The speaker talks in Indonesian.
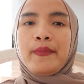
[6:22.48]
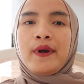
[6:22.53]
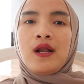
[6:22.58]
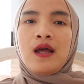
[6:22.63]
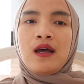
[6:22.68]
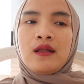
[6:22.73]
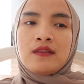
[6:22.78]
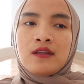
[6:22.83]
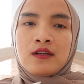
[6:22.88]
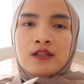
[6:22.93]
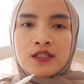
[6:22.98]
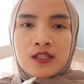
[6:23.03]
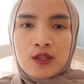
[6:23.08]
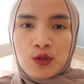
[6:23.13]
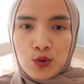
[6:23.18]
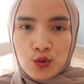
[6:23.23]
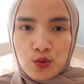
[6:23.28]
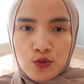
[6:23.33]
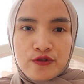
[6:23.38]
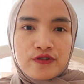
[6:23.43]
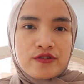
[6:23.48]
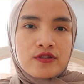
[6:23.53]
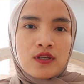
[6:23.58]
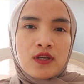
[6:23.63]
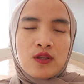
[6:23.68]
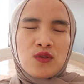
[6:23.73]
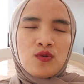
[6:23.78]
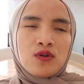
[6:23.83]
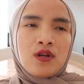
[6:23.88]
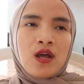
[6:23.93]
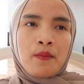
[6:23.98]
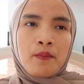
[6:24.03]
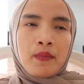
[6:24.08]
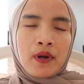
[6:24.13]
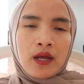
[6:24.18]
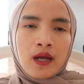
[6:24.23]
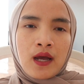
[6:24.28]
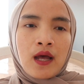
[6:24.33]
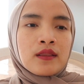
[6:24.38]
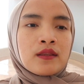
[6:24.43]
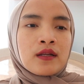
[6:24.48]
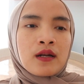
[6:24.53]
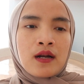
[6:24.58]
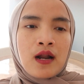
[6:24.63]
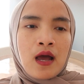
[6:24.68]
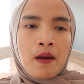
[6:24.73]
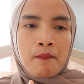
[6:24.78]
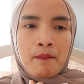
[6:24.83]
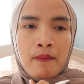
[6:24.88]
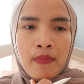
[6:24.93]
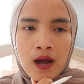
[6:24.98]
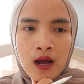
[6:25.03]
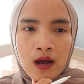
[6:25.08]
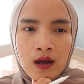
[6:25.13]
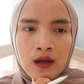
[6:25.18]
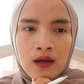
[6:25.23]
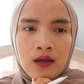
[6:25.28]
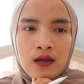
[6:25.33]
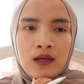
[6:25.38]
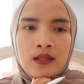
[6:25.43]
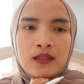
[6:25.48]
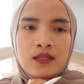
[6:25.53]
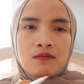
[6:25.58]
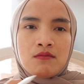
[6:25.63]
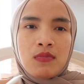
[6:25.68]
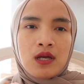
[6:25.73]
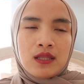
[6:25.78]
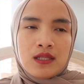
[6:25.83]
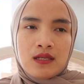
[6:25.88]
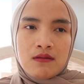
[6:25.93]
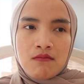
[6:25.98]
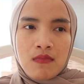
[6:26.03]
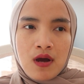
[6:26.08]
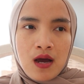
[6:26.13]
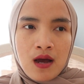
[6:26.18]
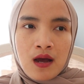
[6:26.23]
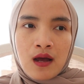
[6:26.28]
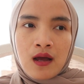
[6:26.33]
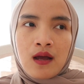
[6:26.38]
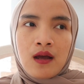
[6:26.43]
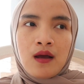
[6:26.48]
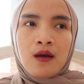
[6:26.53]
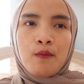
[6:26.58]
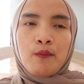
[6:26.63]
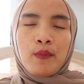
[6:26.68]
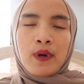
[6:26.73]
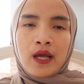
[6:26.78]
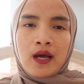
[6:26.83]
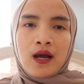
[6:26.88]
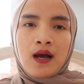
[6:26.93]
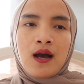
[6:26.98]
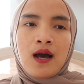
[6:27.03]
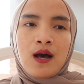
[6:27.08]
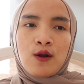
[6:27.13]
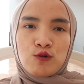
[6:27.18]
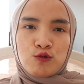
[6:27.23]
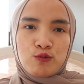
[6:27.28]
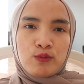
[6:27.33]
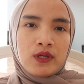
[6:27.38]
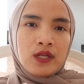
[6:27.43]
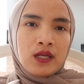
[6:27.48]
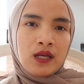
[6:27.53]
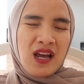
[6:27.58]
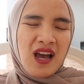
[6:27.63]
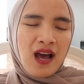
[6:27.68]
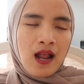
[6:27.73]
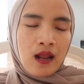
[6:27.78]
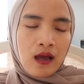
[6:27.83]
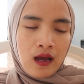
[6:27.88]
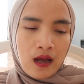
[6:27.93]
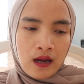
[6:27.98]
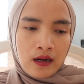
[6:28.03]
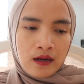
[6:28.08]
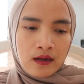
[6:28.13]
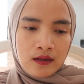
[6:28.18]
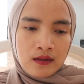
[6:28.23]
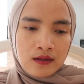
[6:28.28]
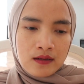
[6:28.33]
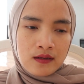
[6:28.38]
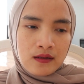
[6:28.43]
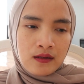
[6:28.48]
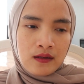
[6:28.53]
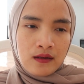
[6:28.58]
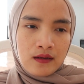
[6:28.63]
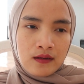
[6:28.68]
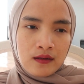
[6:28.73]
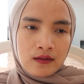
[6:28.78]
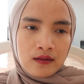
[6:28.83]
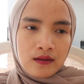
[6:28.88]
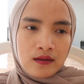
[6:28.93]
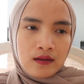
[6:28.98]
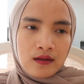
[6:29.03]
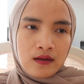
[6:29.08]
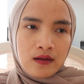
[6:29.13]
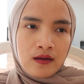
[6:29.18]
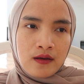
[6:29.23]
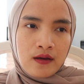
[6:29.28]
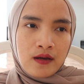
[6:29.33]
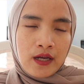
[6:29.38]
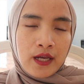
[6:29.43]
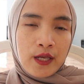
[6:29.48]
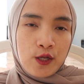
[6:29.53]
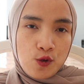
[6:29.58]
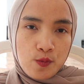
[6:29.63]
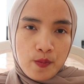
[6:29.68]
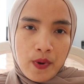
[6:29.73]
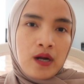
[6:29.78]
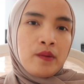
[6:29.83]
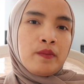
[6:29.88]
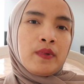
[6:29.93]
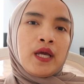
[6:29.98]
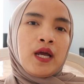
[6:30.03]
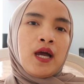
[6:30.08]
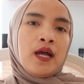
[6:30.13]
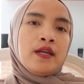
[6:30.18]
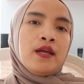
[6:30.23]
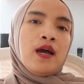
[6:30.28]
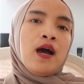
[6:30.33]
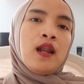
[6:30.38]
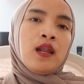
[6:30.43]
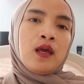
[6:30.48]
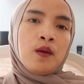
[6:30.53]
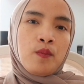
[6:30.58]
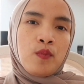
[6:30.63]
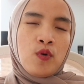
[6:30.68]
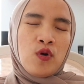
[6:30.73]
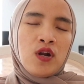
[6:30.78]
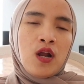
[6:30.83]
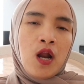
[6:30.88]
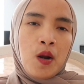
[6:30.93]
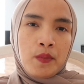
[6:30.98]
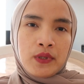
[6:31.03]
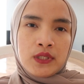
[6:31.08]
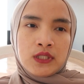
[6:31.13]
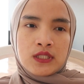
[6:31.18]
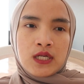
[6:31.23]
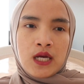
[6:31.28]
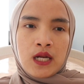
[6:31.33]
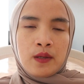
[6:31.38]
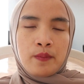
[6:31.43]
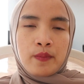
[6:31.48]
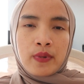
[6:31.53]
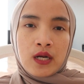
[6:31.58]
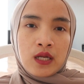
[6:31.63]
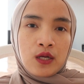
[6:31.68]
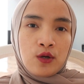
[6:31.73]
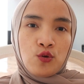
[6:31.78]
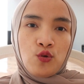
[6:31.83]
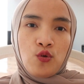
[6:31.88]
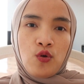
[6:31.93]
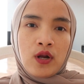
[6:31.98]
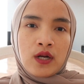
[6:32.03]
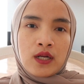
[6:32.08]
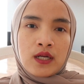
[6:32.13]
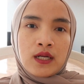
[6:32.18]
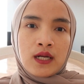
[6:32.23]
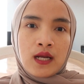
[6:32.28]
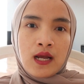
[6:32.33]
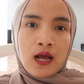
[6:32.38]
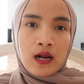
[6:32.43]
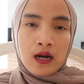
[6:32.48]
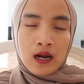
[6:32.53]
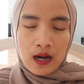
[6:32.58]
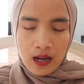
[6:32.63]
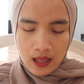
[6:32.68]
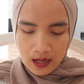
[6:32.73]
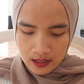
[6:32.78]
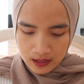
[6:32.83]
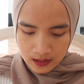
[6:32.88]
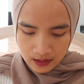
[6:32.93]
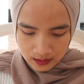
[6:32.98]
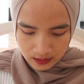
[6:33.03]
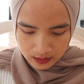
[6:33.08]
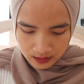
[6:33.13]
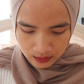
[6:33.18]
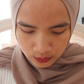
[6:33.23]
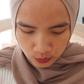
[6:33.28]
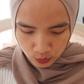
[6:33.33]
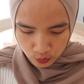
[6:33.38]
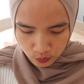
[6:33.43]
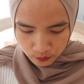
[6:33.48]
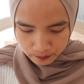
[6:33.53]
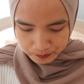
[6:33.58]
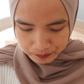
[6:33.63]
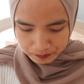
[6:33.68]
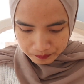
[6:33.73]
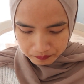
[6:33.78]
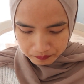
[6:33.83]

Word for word: perang tercetus gitu dan mereka terdampak tiba-tiba mereka harus meninggalkan uh, kehidupan mereka di Aleppo dan mencari perlindungan ke negara lain gitu.